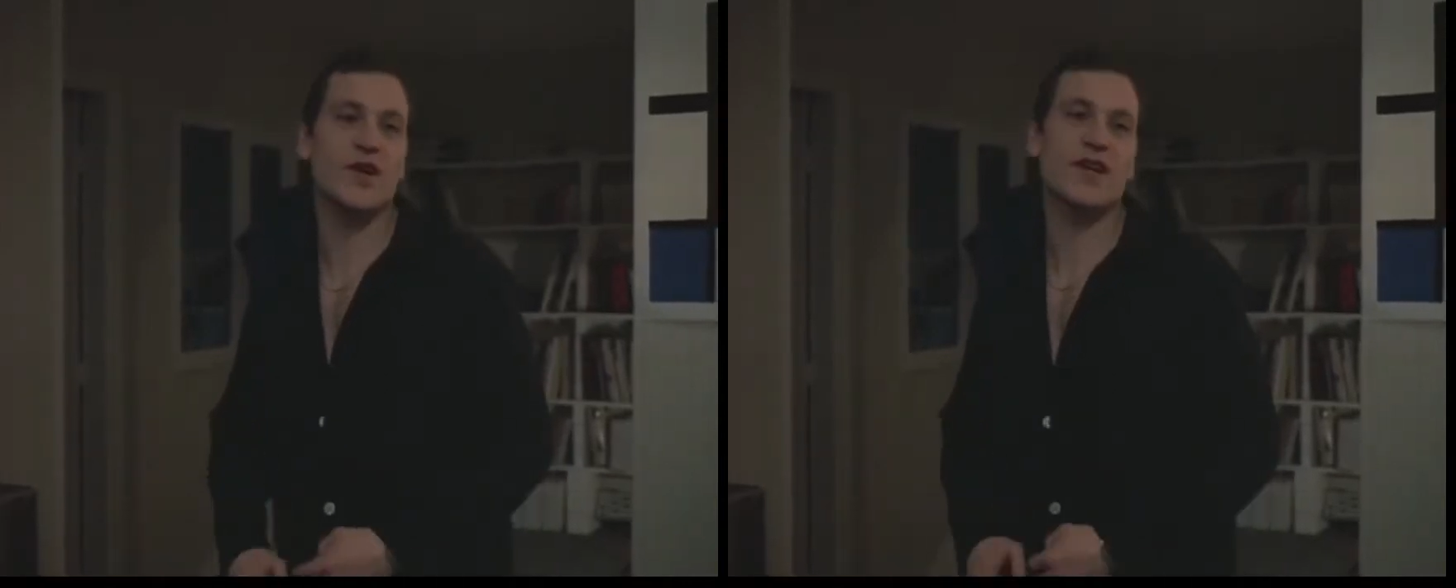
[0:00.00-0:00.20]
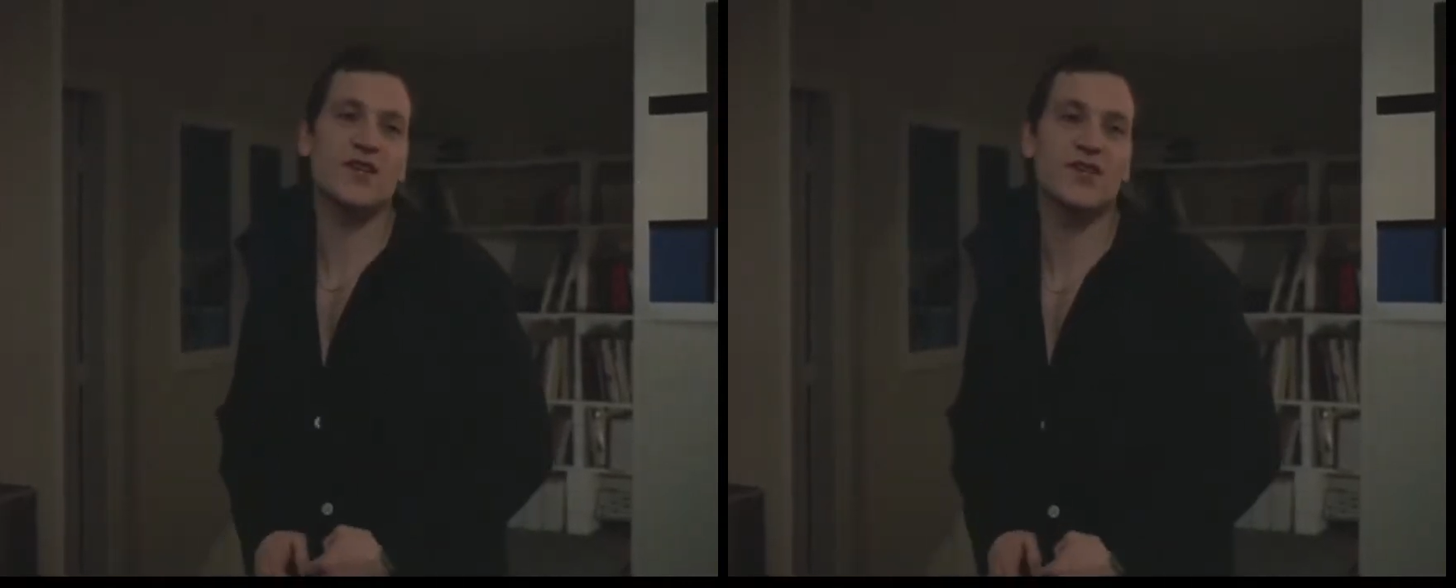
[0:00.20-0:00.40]

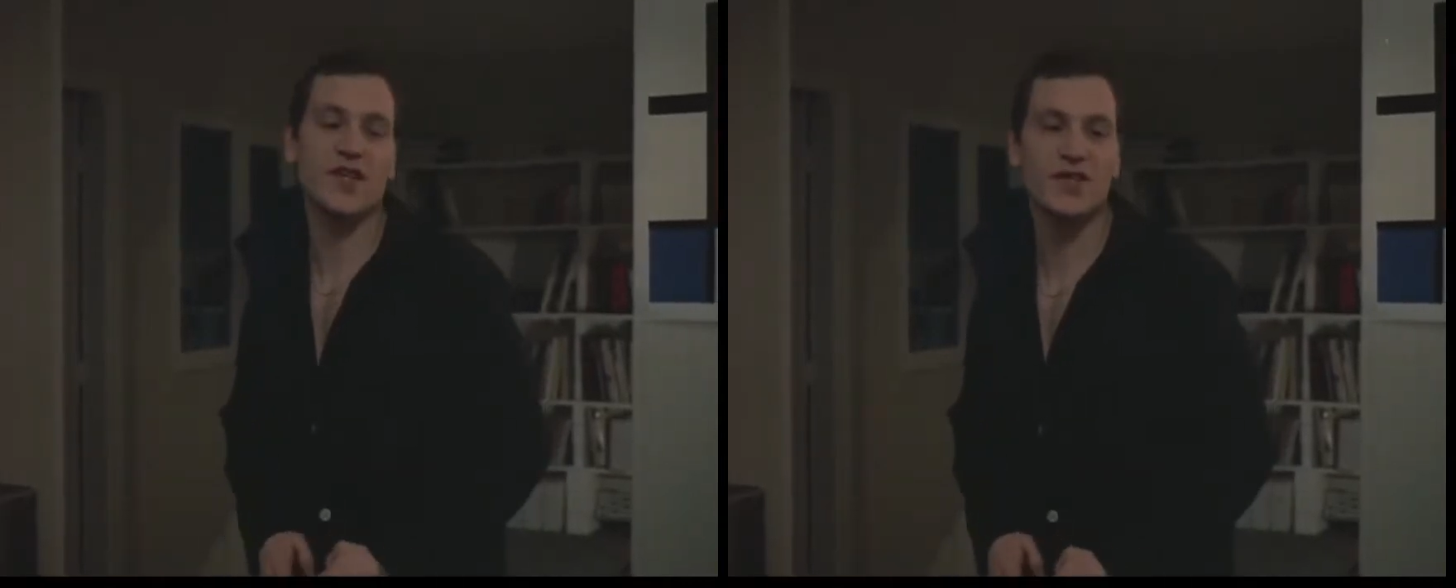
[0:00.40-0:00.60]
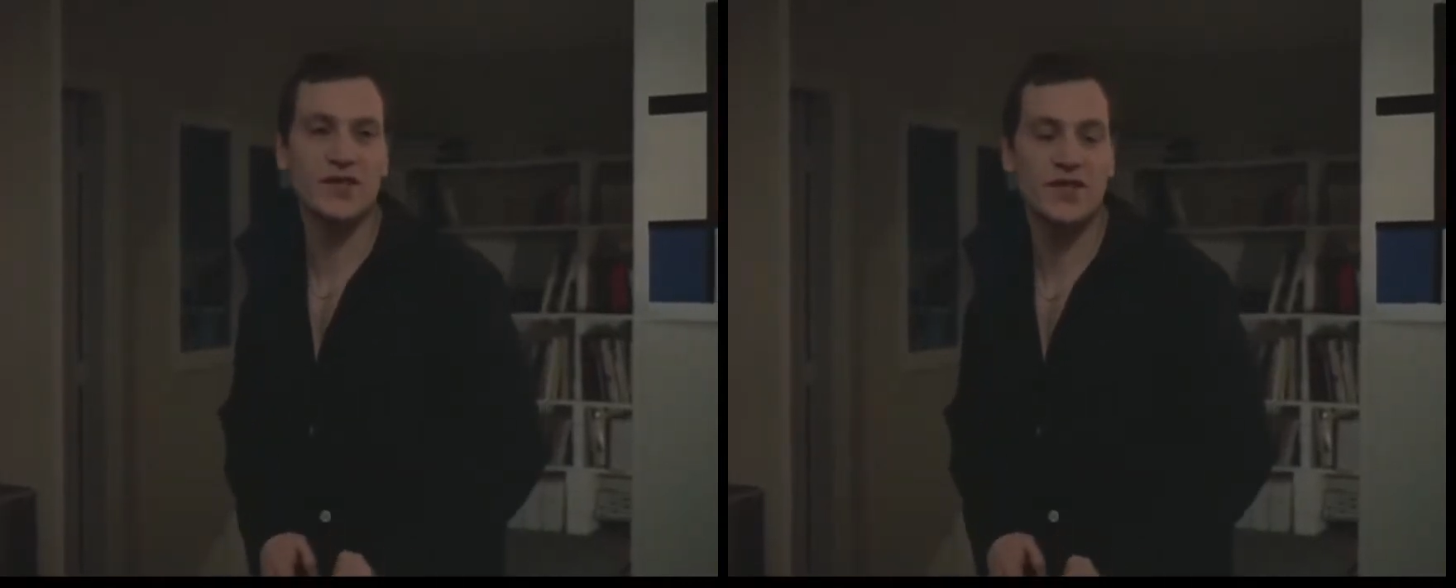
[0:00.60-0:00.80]
à
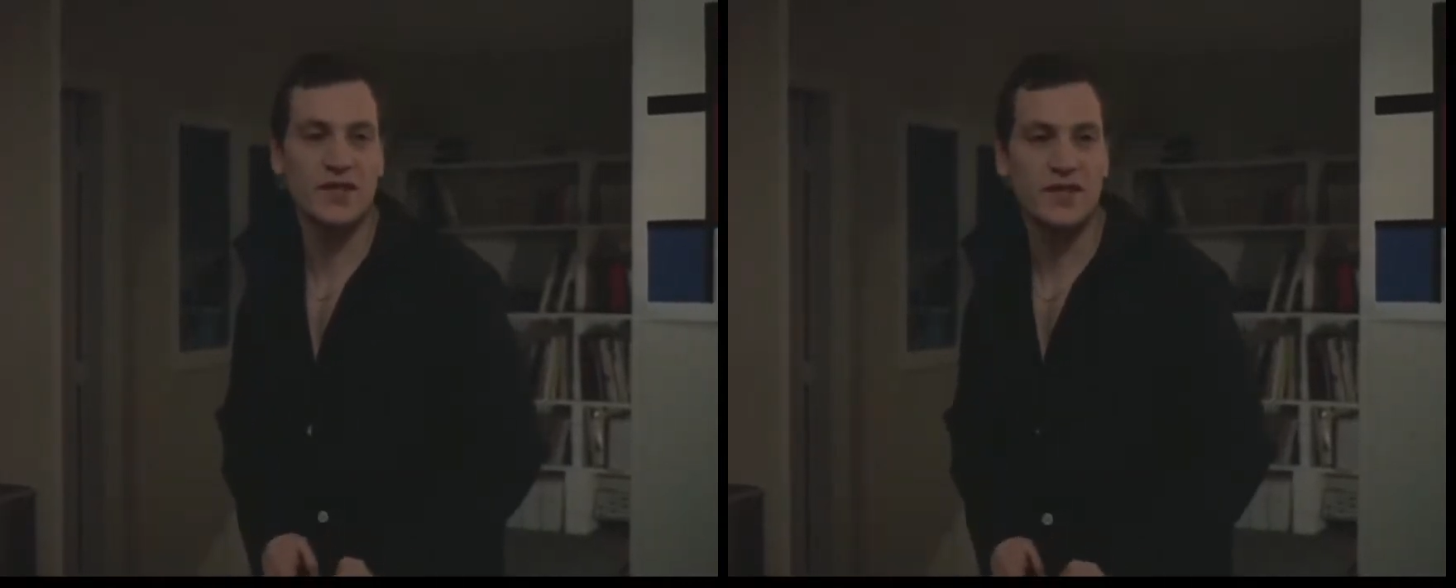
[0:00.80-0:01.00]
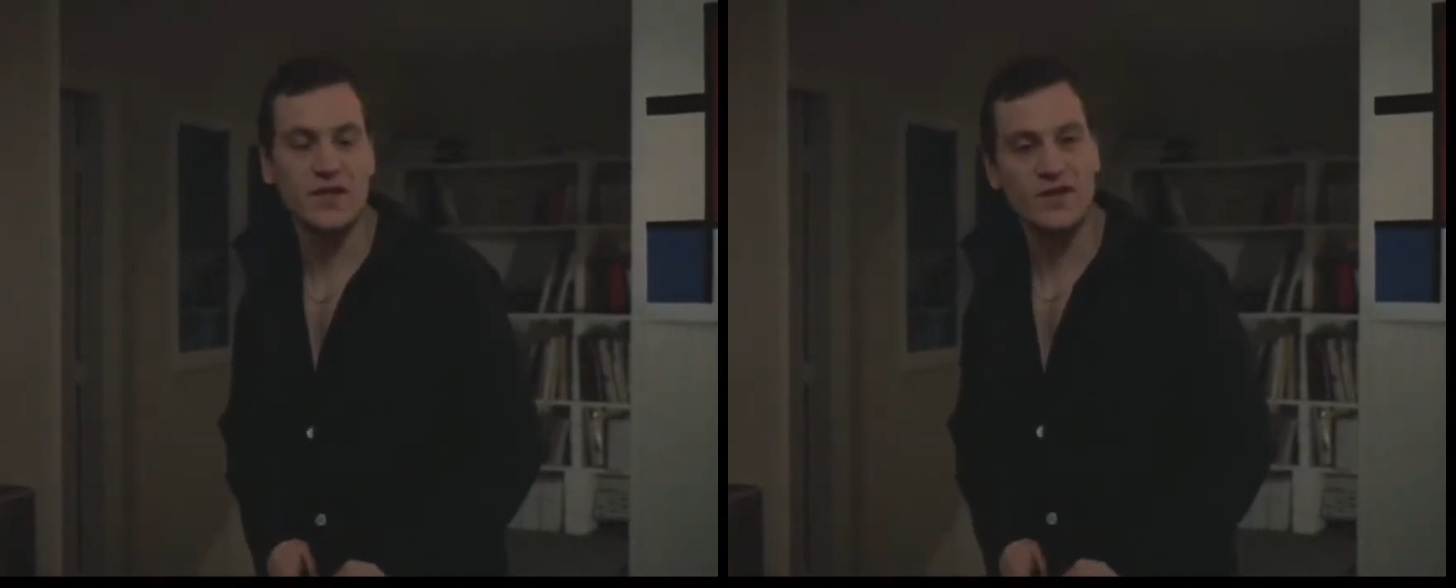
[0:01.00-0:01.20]
cache-cache.
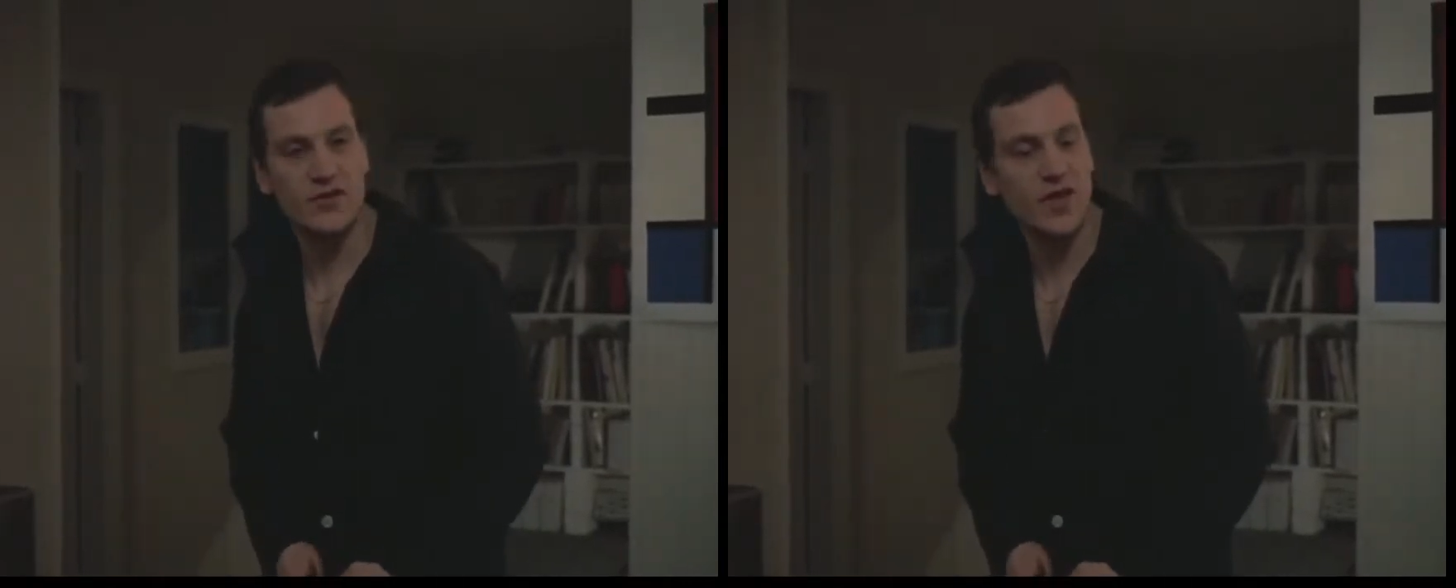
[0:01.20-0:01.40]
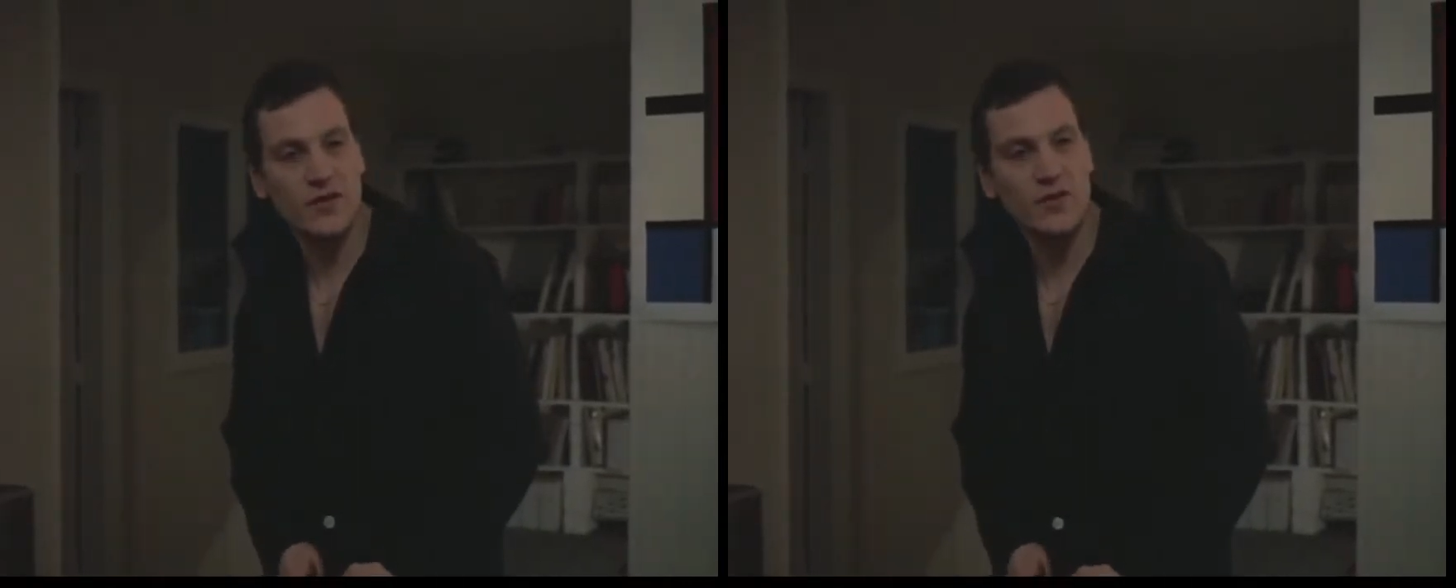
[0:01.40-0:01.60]

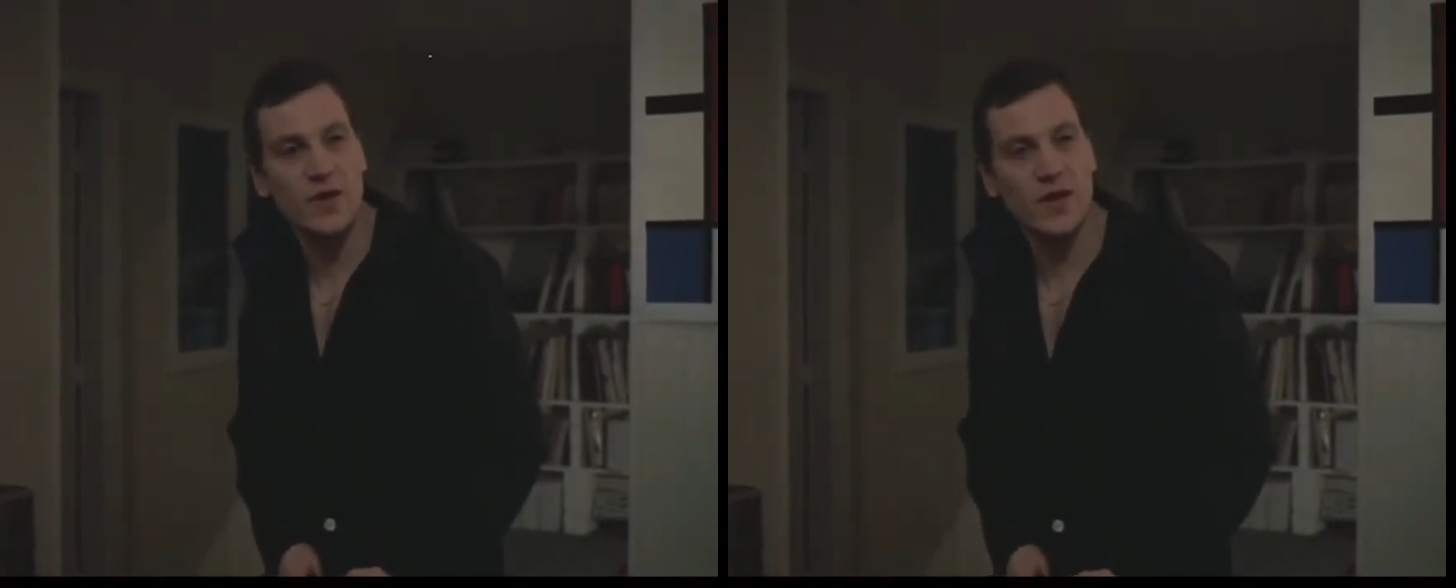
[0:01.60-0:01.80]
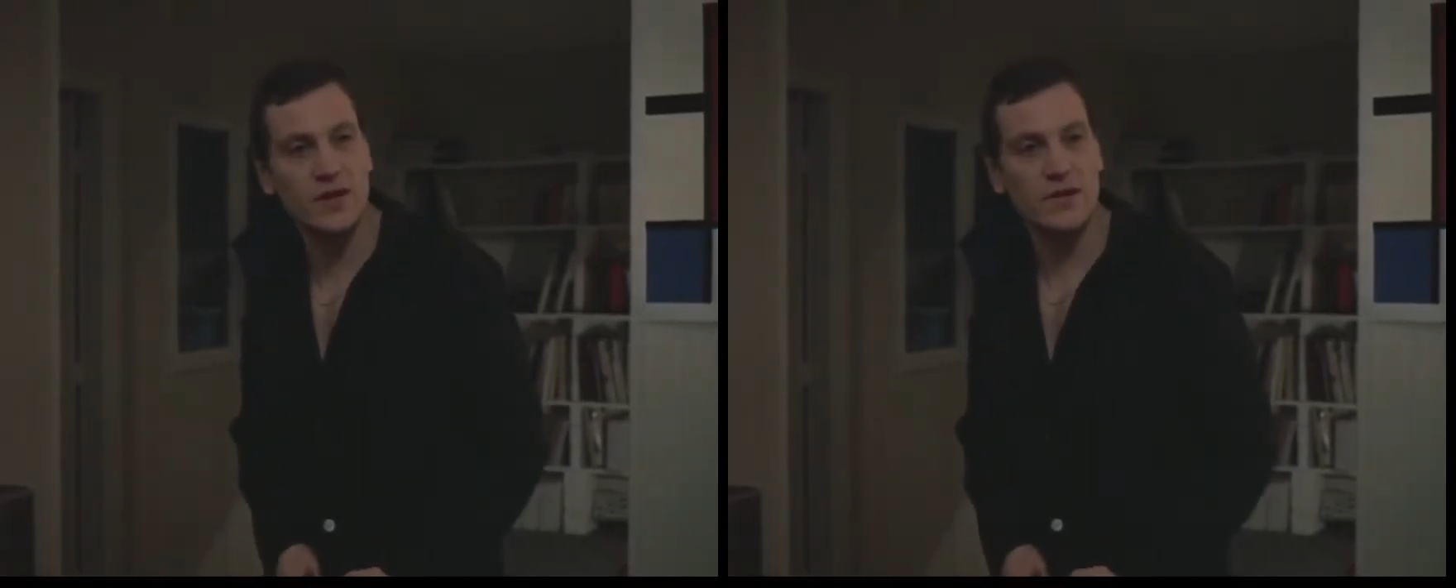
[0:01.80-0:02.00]
J'ai l'air de quoi